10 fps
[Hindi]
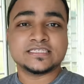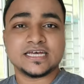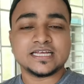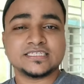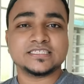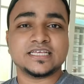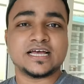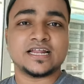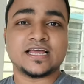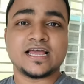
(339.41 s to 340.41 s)
सारा चीज़ें
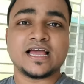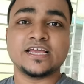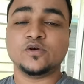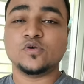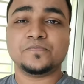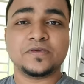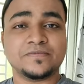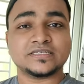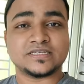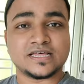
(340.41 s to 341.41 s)
आ रहा है आई होप कि
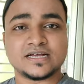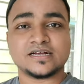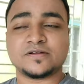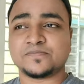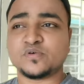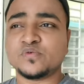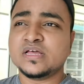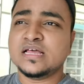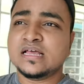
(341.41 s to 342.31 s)
मैं ज़्यादा कर पाऊँ